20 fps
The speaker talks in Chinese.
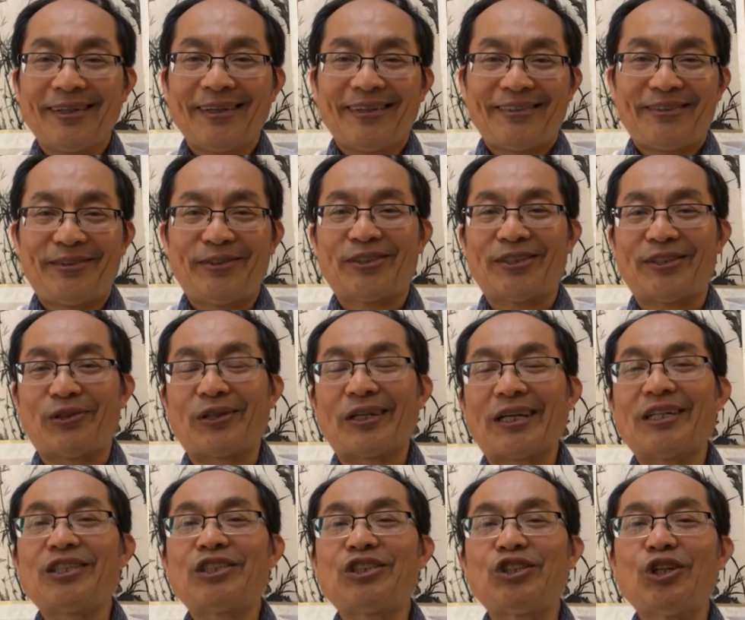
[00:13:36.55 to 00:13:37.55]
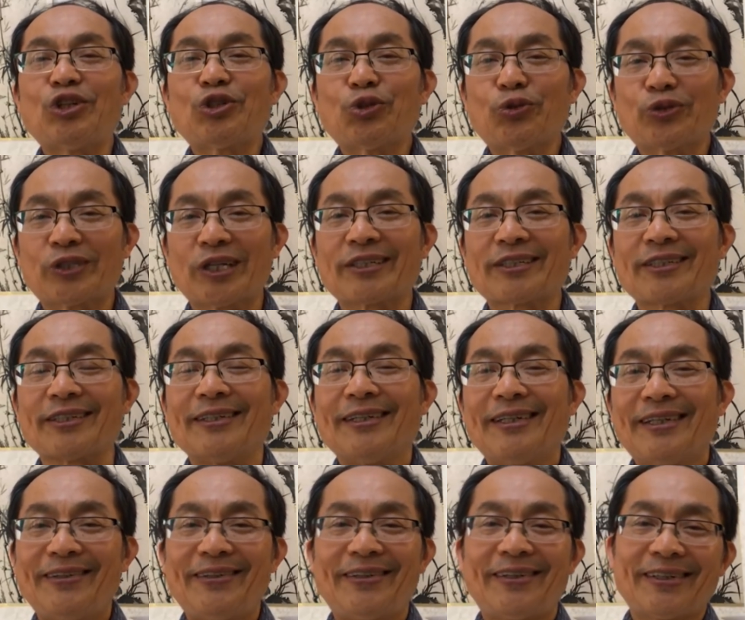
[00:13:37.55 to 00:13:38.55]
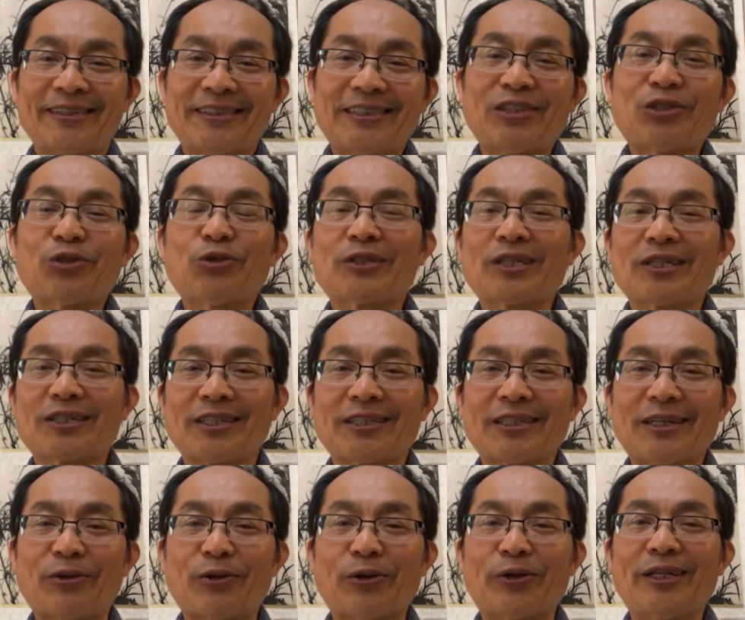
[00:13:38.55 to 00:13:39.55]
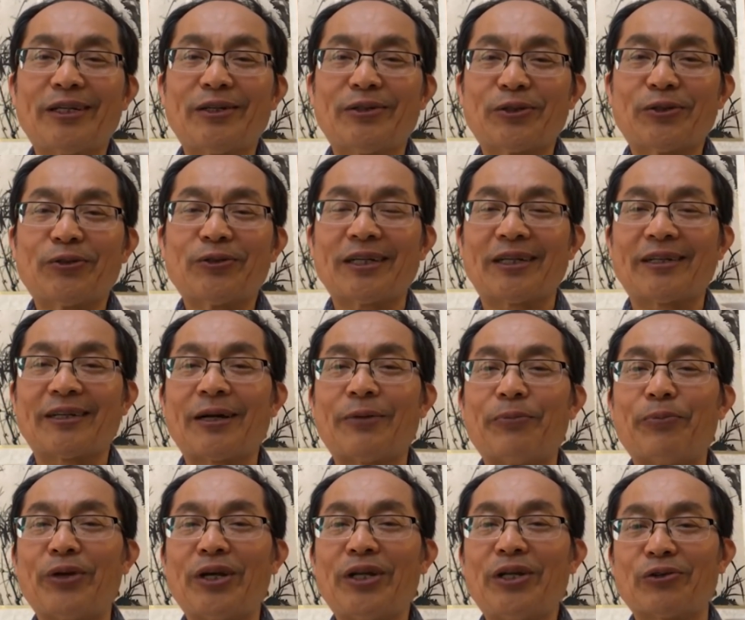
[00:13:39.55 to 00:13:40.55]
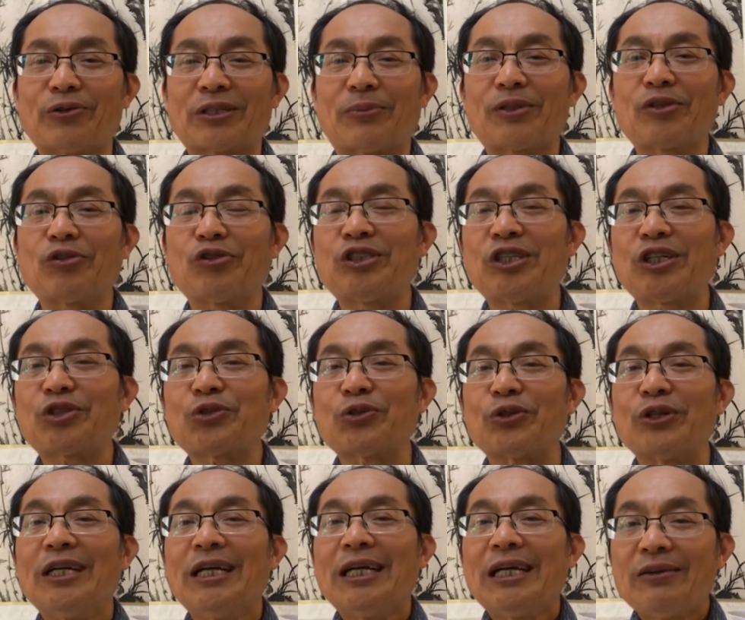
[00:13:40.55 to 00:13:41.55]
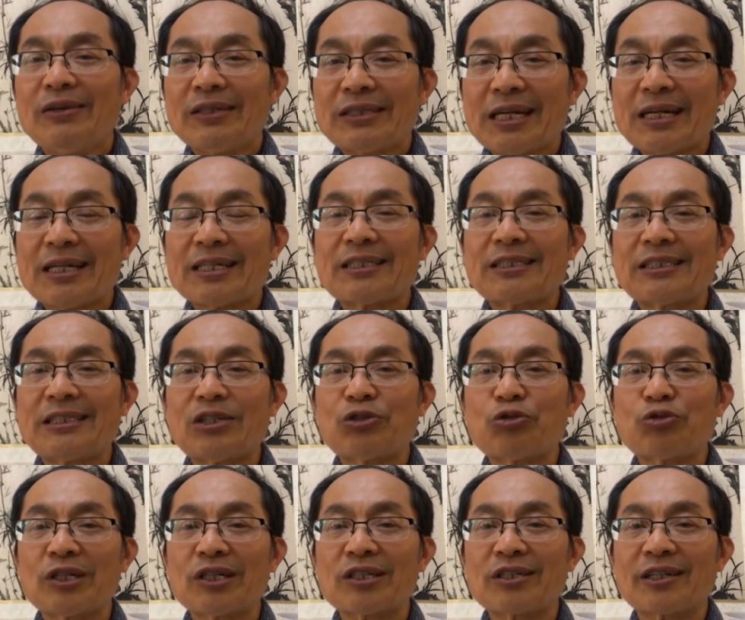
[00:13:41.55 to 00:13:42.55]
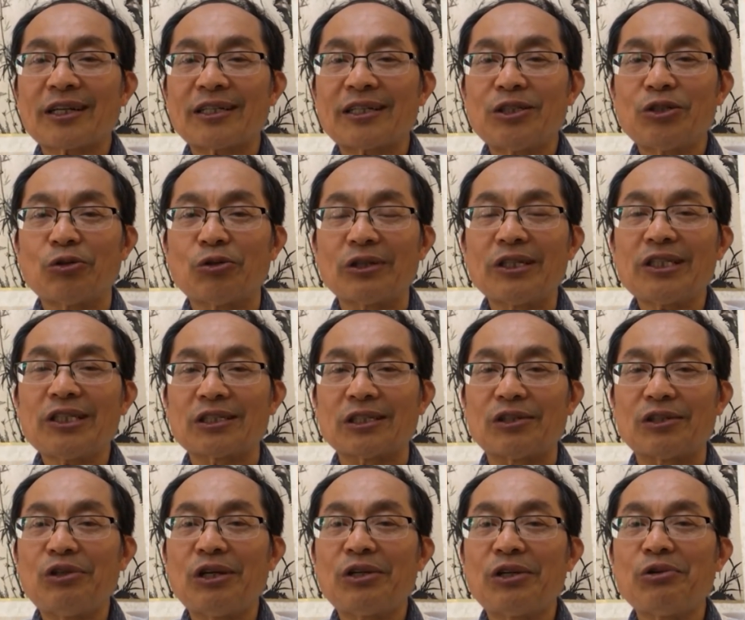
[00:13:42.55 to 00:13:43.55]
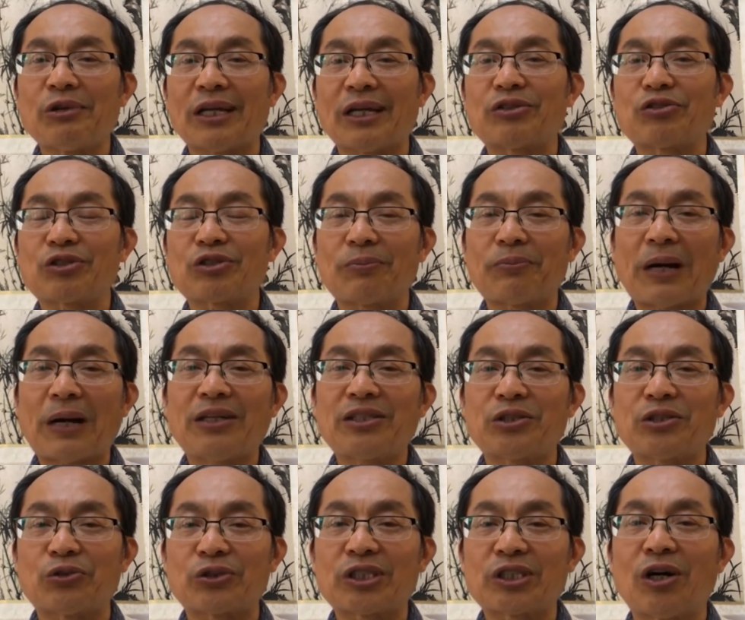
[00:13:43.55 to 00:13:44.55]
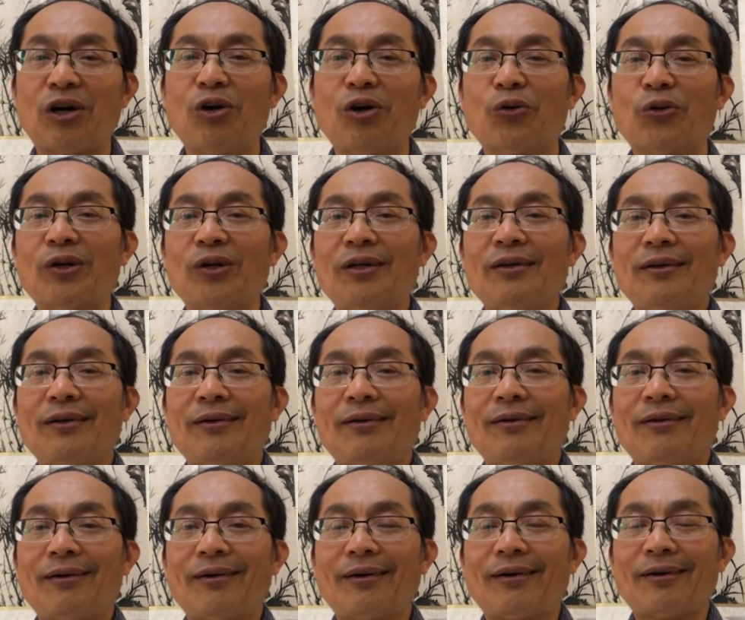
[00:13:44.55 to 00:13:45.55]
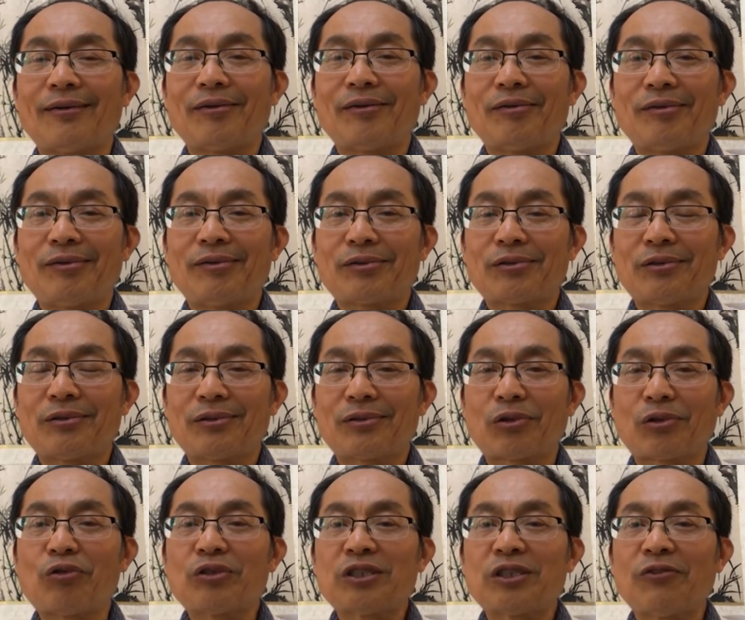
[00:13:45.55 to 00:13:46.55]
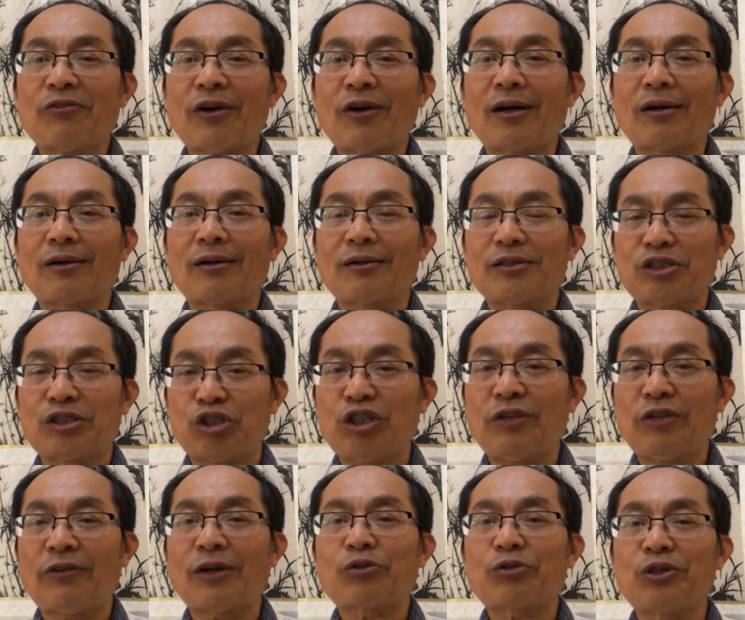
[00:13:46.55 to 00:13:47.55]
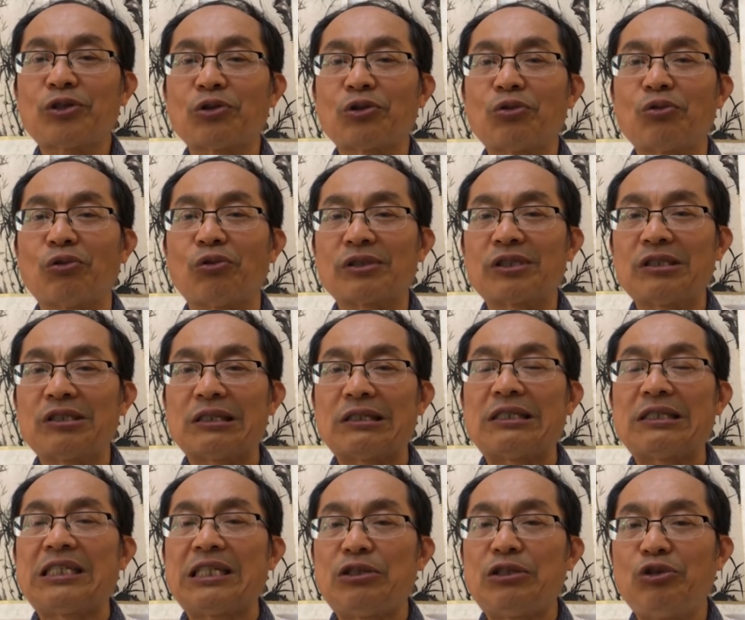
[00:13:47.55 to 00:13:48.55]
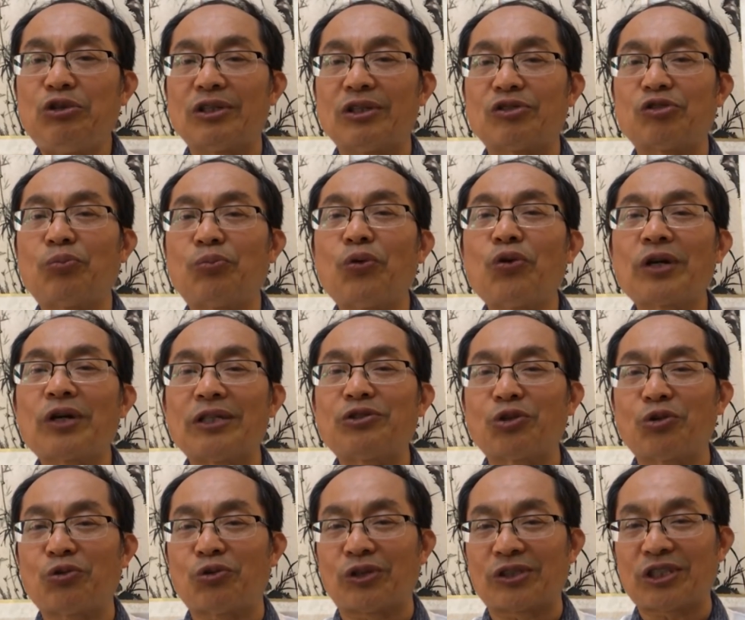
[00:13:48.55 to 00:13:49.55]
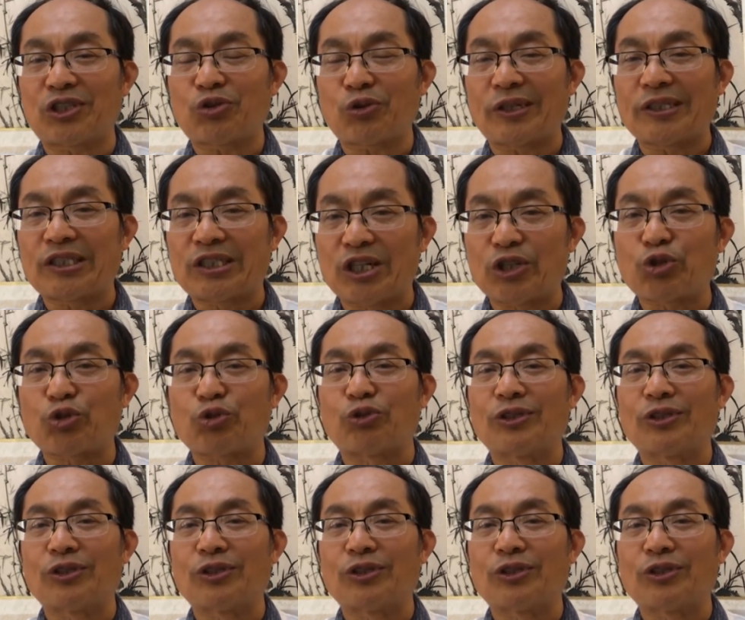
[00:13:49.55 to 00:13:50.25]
就是原来的接触政策，因为这个接触政策在国内有时候讲的很别扭，什么叫接触，因为这个接触政策它是有历史渊源，就是八九之后啊，东西方西方对中国进行禁运，就不跟中国舰船接触，